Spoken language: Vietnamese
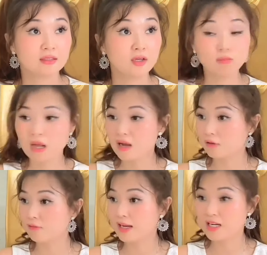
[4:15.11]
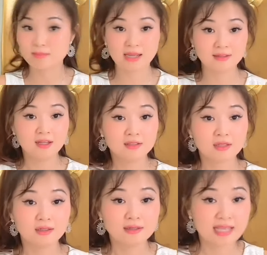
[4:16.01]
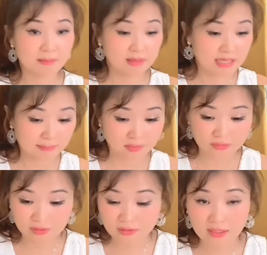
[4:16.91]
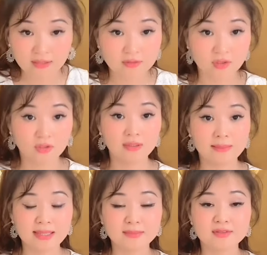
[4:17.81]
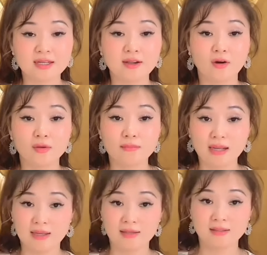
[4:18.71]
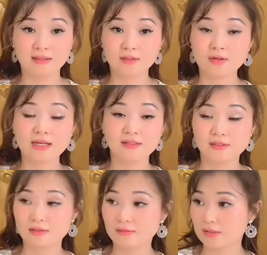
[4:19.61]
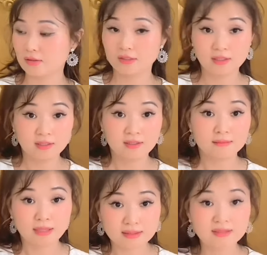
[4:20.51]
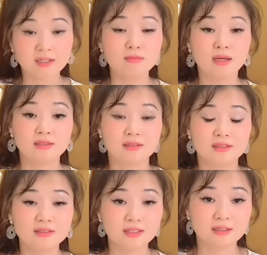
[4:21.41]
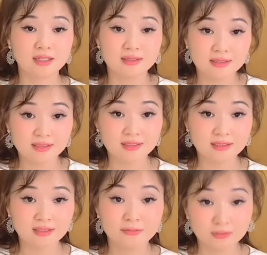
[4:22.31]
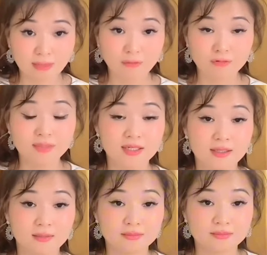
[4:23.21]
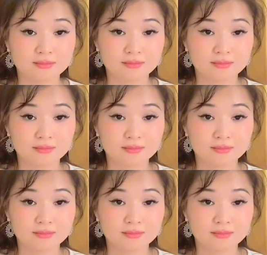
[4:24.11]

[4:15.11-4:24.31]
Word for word: thì lúc đó có phải là bạn tự ở nhà bạn làm được những cái trời ơi, làm đẹp cho xã hội mà hả có năng lượng vào rồi bạn sẽ tự mở cửa cho cái cái cái cái phước báu của mình không